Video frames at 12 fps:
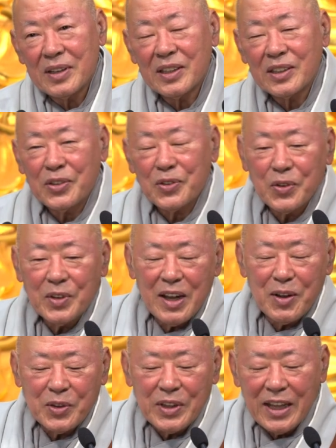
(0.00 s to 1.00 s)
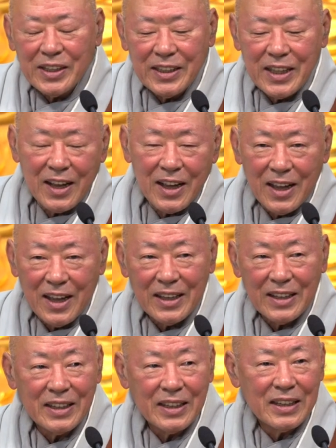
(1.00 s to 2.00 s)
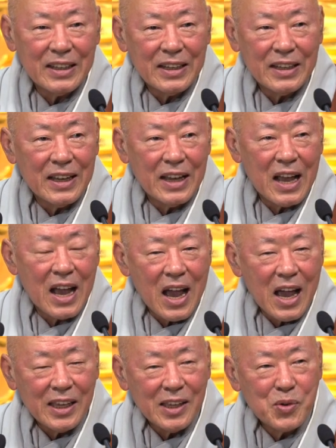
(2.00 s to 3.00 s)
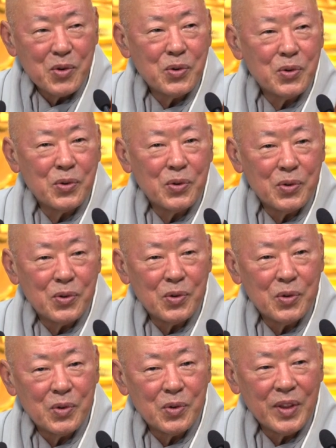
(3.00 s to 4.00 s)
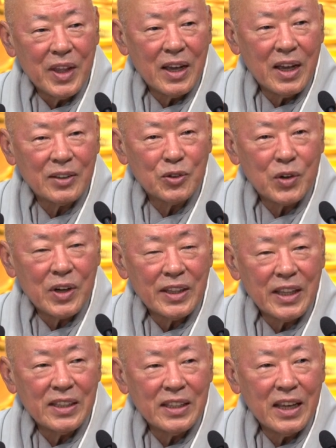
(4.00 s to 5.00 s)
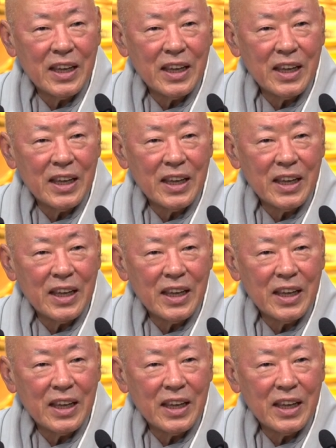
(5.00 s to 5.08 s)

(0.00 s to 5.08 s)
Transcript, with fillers: 겉으로 일하고 다니다가 아이고 내가 돌아다니는